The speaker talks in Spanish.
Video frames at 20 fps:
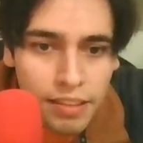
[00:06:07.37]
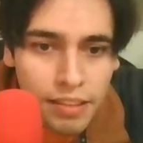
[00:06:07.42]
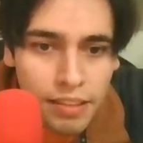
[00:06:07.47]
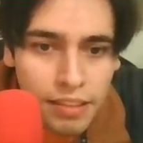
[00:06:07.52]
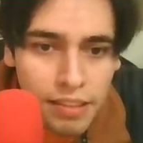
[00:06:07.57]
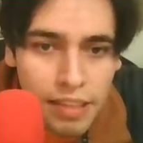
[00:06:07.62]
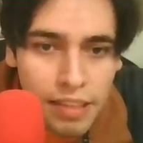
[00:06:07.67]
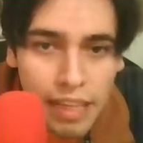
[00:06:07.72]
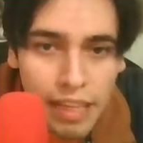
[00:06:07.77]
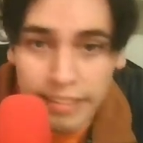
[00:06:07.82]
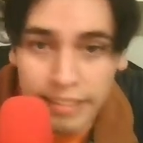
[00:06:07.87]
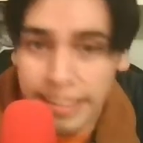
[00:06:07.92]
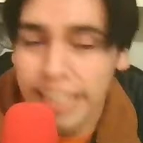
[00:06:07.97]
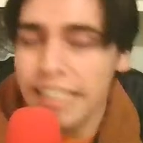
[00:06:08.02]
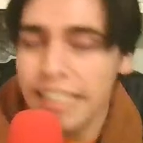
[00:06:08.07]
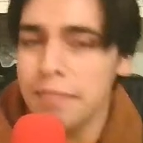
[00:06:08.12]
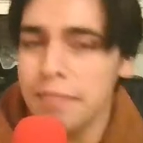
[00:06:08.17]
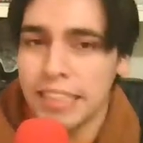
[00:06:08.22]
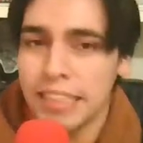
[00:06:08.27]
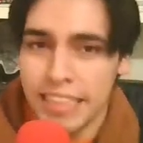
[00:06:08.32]
Es que hay
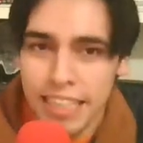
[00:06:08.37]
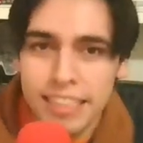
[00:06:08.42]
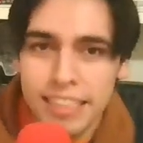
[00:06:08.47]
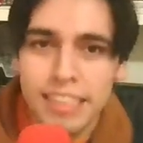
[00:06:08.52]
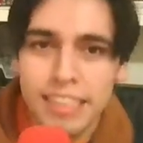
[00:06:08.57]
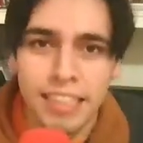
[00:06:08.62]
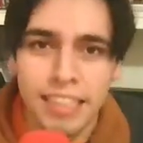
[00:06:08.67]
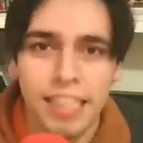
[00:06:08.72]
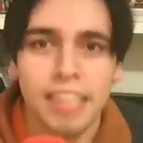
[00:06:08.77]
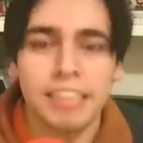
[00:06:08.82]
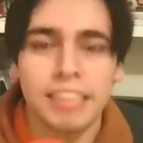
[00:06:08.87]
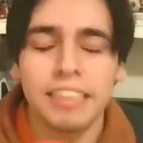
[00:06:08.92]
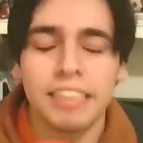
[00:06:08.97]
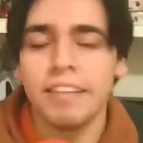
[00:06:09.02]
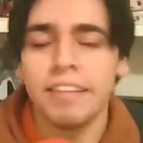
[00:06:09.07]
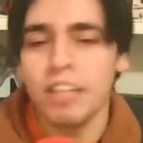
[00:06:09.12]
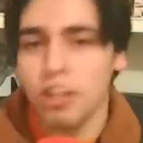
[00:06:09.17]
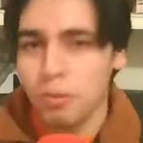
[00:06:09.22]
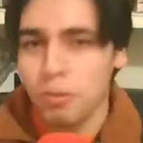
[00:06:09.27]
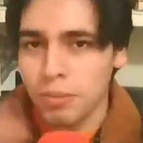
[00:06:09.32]
demasiadas escenas, si ven
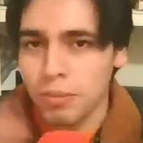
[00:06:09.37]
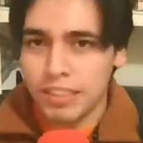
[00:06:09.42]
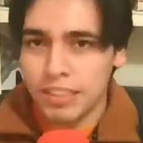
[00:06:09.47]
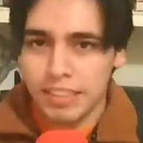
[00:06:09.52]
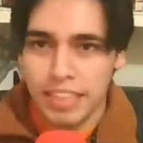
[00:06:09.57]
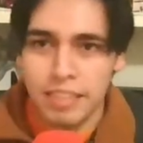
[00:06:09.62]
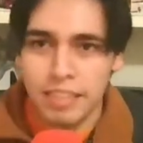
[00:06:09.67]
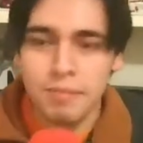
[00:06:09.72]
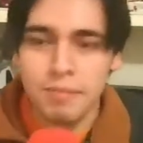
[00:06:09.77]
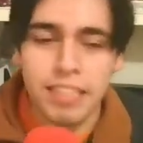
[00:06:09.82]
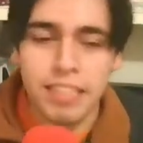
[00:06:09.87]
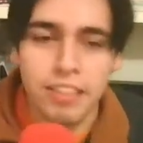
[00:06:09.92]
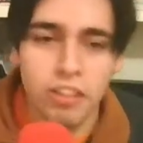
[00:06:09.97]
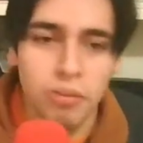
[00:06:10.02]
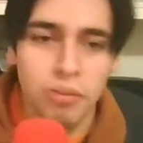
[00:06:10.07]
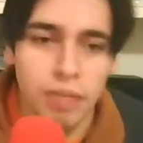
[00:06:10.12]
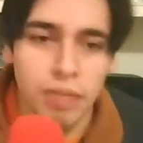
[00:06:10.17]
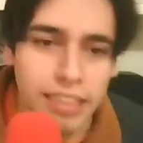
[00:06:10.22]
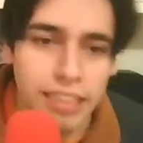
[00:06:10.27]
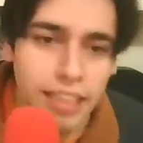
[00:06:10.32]
cómo se está dividiendo
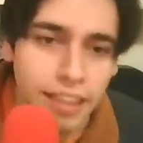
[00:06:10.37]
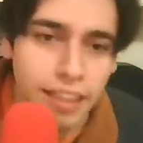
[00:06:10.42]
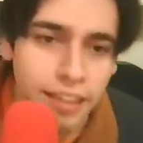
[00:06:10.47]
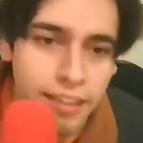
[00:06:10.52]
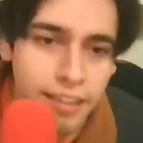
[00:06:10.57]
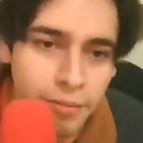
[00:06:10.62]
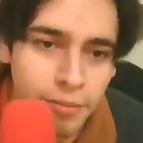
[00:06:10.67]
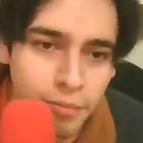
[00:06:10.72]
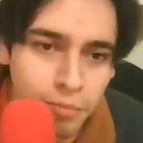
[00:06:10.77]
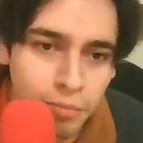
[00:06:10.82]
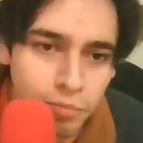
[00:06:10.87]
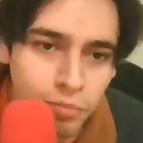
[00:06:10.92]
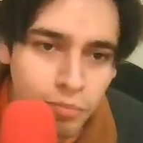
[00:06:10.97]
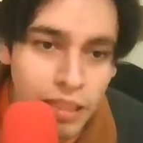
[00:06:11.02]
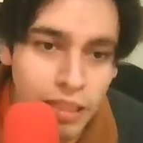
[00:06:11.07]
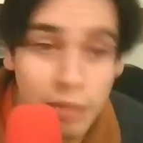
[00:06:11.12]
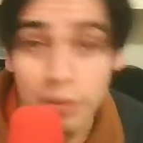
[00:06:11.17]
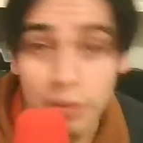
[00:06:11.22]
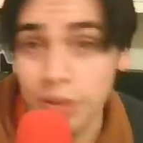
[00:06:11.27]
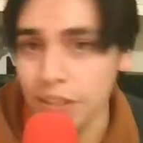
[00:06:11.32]
bastante. Que
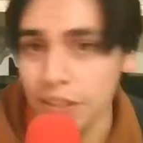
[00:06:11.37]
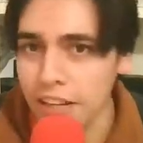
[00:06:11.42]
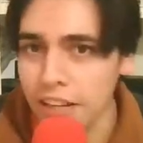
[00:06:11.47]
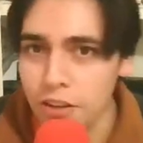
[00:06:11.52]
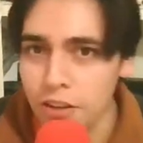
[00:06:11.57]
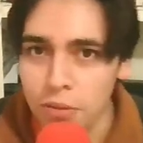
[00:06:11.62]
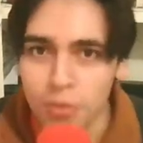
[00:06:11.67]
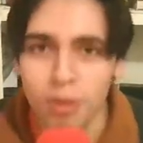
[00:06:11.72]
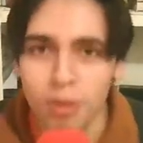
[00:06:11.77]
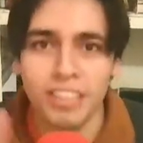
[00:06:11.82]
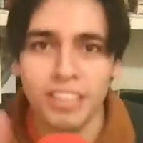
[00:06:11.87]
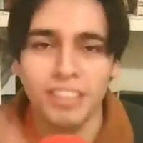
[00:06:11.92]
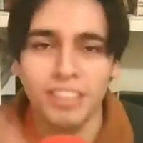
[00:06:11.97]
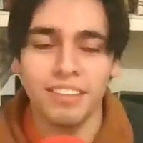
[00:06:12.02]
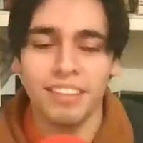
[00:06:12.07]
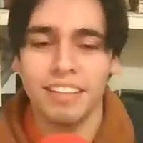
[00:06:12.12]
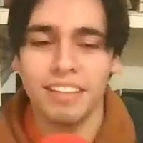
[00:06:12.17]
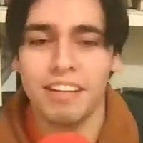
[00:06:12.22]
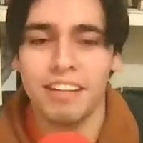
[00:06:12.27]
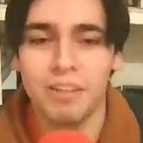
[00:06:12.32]
bueno, ya luego hizo el
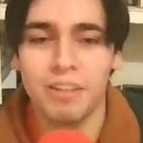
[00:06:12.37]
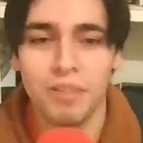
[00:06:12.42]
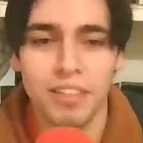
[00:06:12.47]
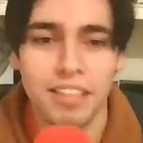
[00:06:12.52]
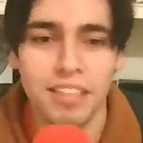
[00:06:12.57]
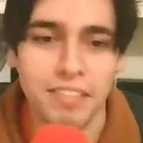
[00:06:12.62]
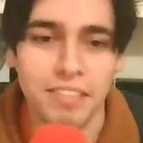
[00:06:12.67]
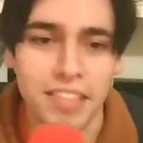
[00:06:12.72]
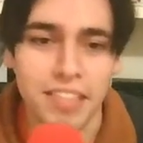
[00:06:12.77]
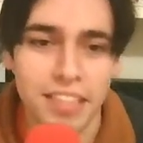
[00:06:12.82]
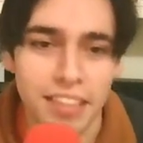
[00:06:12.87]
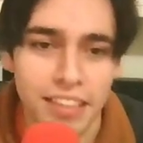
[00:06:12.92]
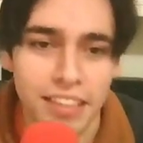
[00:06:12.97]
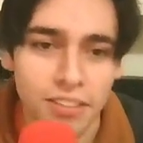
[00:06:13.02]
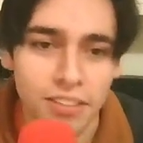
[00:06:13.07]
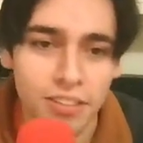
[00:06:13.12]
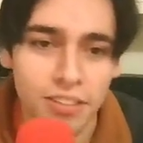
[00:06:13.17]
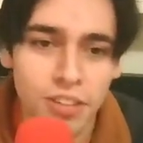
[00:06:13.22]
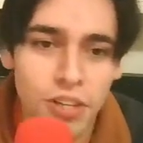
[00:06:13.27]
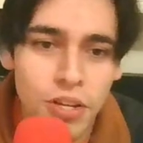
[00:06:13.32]
trabajo de dividirlas,
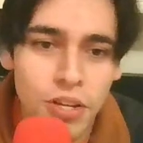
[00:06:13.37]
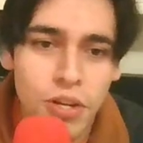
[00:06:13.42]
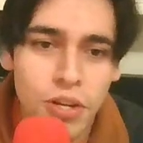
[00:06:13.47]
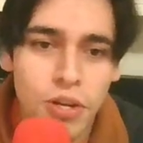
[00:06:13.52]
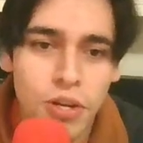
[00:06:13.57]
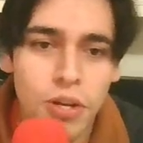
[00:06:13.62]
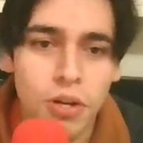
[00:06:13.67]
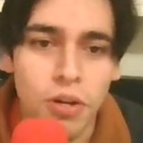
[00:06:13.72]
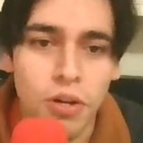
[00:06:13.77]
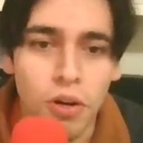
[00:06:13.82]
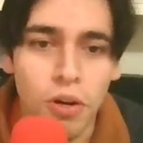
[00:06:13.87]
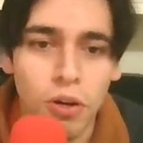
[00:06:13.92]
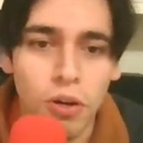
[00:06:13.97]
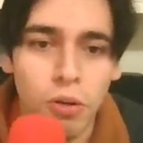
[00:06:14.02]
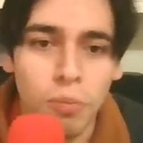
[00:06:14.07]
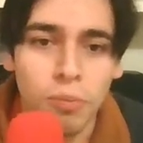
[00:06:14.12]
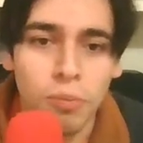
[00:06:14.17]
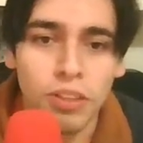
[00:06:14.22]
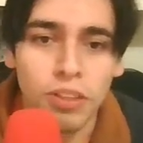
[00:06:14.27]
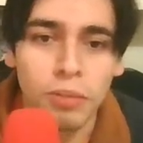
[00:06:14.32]
¿no?
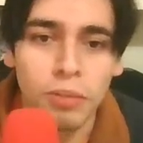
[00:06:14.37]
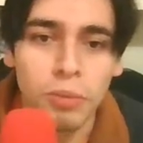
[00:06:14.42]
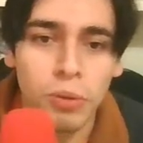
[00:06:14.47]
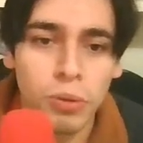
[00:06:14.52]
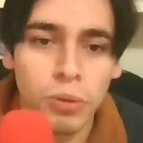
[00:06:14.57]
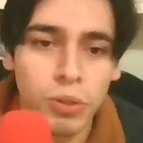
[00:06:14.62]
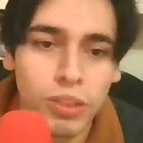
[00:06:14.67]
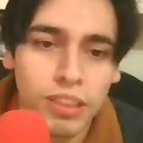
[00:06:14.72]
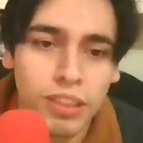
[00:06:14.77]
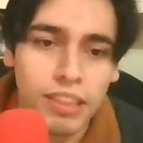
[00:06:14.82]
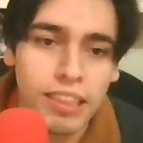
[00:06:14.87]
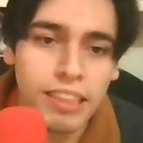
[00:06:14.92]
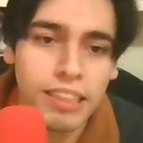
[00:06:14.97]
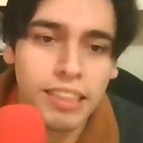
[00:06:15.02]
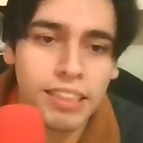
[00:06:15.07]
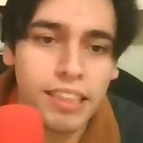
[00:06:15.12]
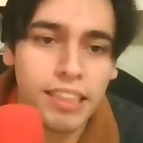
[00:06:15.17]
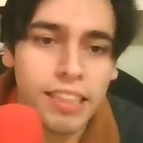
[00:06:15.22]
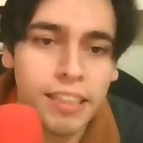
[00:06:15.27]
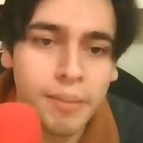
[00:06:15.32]
Gollum Reviews
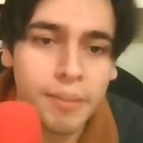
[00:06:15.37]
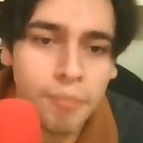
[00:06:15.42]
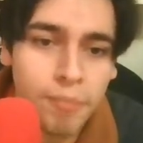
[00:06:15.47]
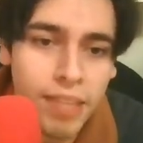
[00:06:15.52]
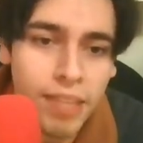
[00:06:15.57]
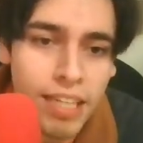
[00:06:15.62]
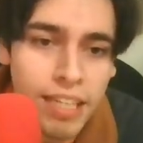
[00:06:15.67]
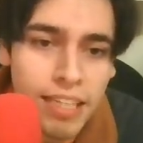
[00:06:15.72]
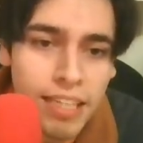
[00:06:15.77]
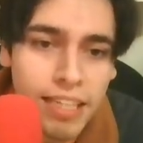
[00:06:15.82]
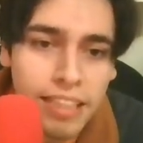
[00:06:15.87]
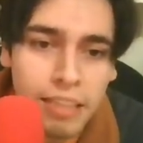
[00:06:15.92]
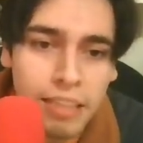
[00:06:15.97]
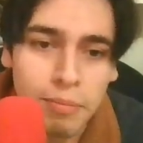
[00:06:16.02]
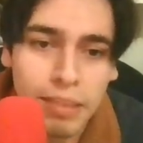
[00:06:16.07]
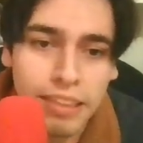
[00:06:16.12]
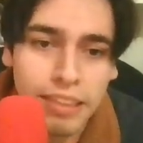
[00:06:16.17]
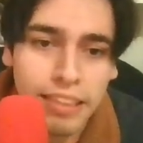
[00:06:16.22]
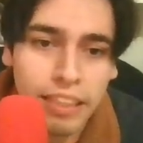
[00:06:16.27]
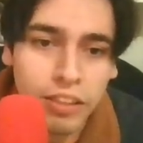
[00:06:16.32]
dice,
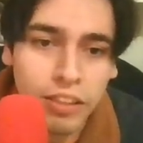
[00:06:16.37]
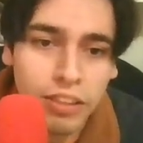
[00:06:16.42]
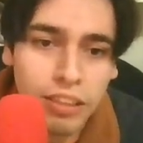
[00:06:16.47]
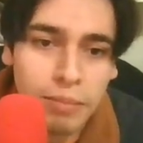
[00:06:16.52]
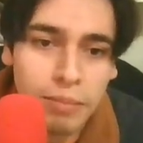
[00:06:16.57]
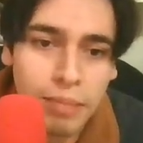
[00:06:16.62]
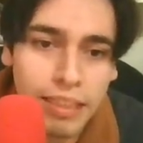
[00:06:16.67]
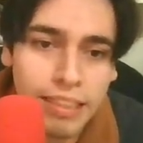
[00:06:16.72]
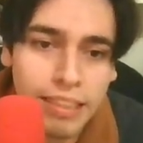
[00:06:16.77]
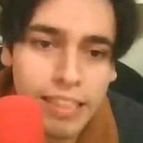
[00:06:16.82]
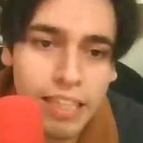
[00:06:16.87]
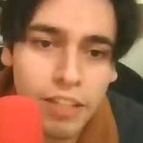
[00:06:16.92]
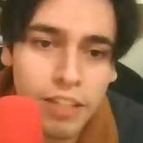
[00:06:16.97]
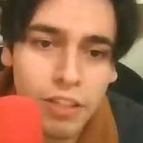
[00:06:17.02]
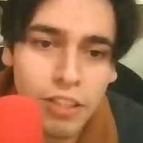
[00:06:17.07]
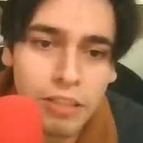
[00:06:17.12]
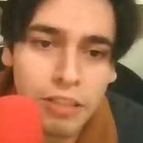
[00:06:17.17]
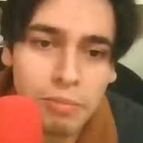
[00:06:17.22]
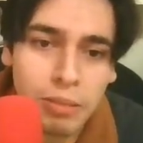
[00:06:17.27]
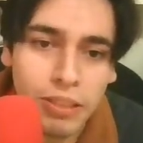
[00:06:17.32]
demasiados,
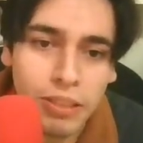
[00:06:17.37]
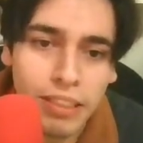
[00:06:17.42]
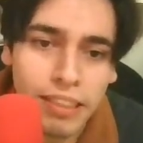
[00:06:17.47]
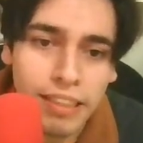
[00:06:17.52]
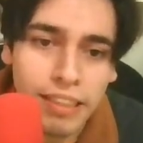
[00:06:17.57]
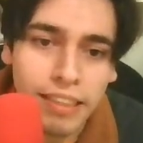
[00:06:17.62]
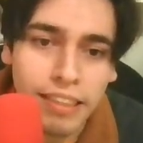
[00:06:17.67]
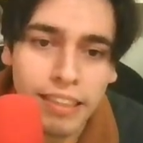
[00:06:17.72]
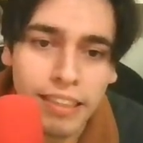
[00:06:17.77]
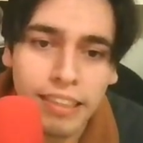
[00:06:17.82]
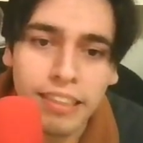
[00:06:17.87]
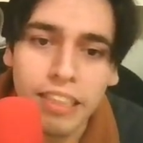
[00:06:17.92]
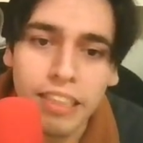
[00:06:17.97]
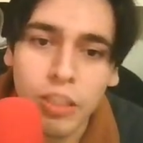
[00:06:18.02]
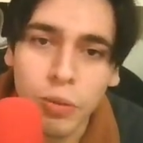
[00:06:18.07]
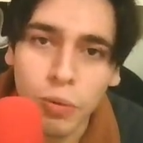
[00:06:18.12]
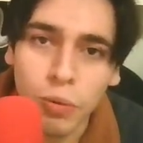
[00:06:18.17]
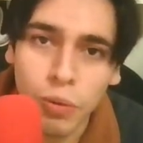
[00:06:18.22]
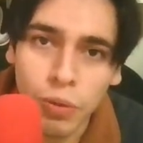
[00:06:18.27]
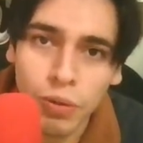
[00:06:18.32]
demasiados, pero si tiene que ser
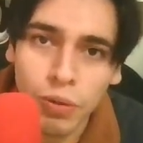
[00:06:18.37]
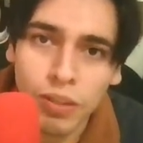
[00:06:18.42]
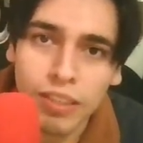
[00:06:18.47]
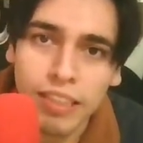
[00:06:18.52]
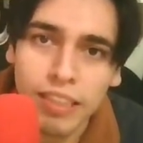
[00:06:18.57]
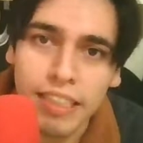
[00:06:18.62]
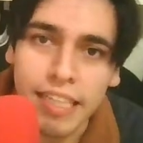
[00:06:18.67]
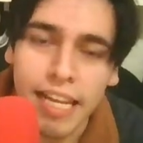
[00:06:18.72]
uno, sería